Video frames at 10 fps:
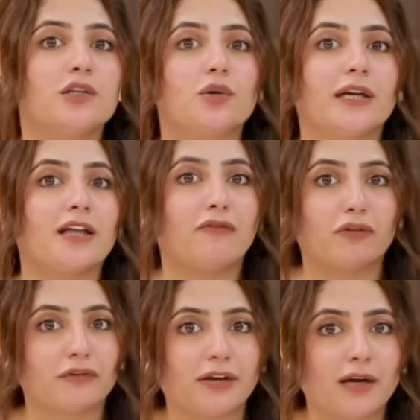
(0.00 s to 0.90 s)
जो कि था
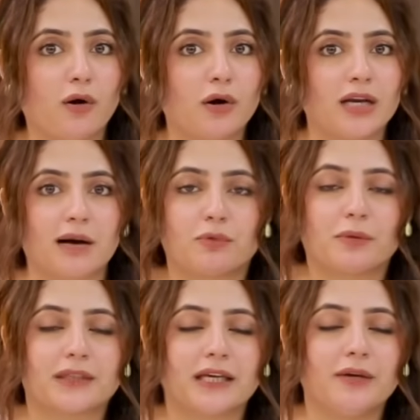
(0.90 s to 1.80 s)
फुटवेयर हॉल आपको
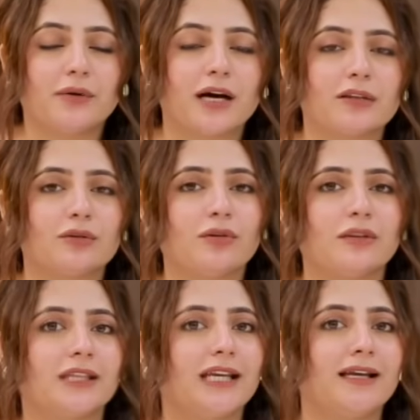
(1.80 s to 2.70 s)
पता ही होगा तो
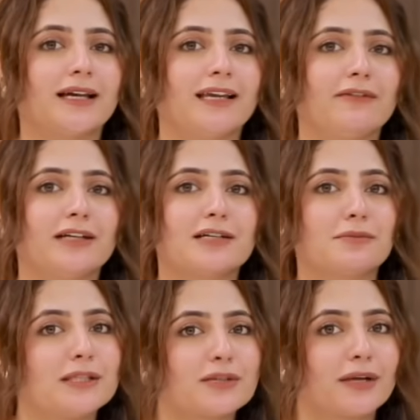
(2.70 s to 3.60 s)
तीन लकी विनर्स
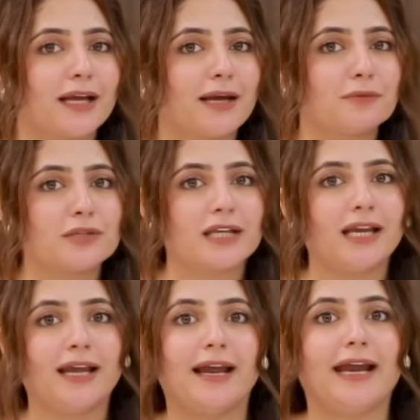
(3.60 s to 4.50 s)
मिल चुके हैं
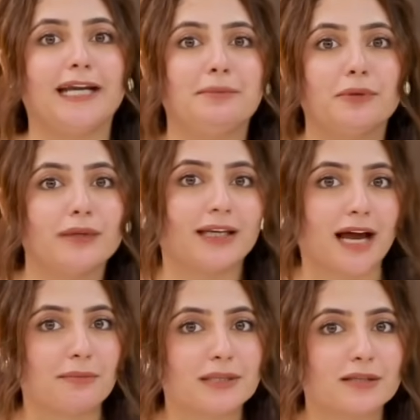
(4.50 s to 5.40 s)
मुझे एंड में उनके
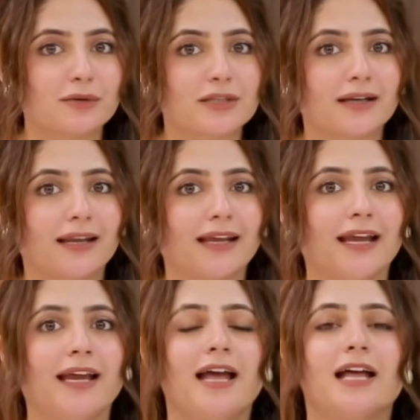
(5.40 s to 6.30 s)
नाम डिस्क्लोज
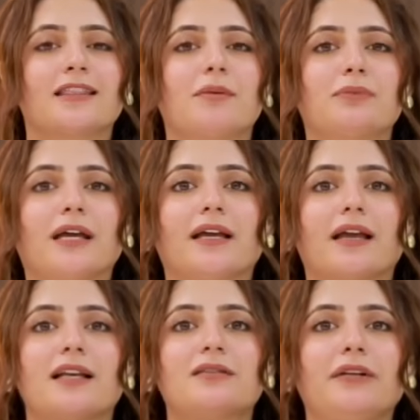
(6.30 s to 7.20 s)
करेंगे तब तक
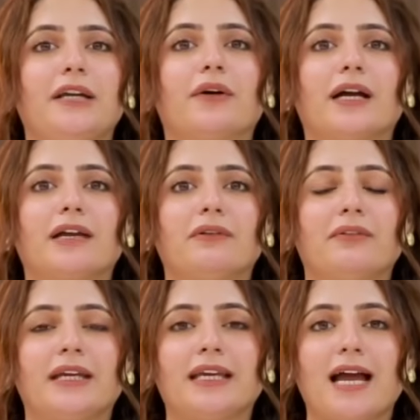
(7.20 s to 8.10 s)
इस वीडियो का गिव
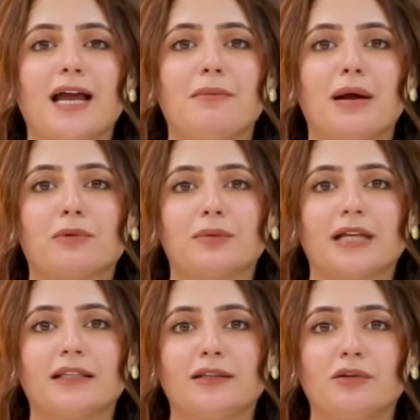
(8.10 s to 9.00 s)
अवे क्या है मैं आपको
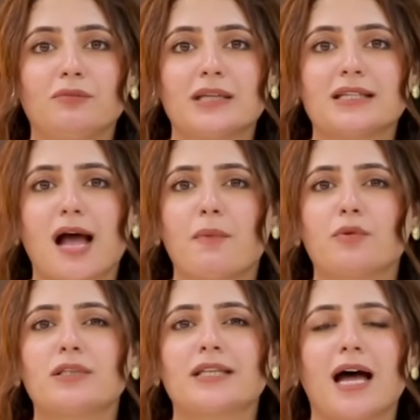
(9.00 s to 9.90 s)
बता देती हूँ बस
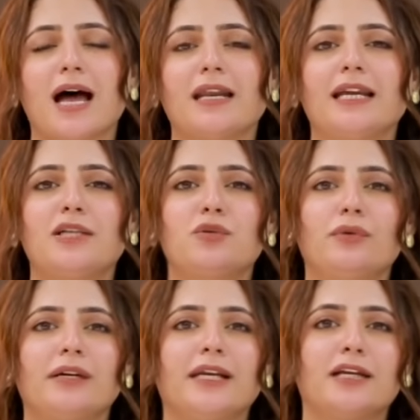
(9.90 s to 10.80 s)
आपको सारे
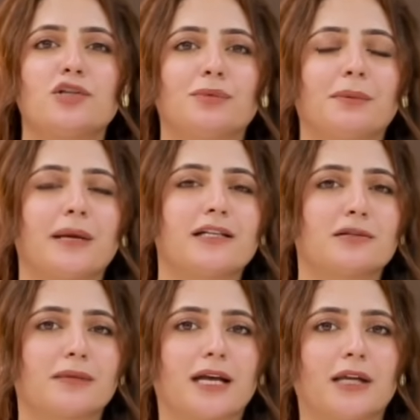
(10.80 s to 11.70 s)
ज्वेलरी के जो मैं
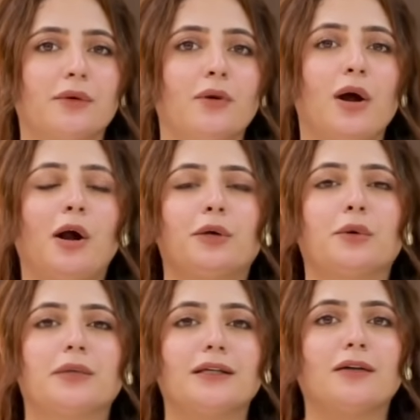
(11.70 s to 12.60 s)
प्राइसेस बता रही हूँ
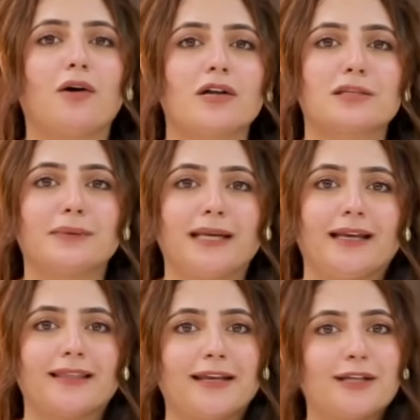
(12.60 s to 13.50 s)
टोटल कॉस्ट मैंने
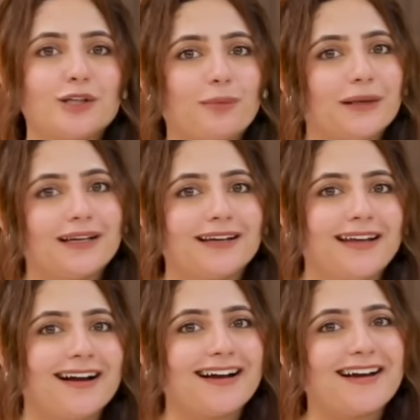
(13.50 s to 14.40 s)
कितने की शॉपिंग करी
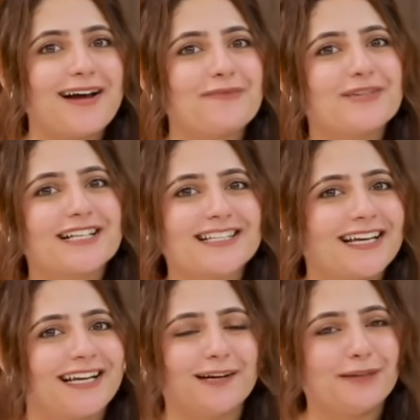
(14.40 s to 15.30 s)
अगर आप मुझे
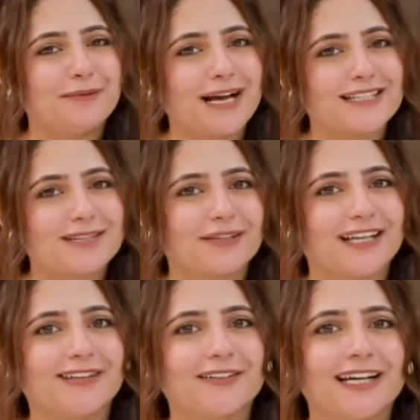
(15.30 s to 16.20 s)
सही कमेंट में आंसर
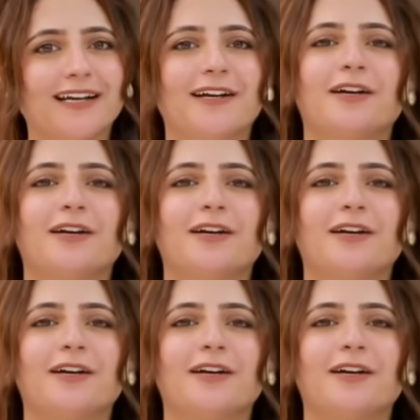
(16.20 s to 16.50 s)
बता दोगे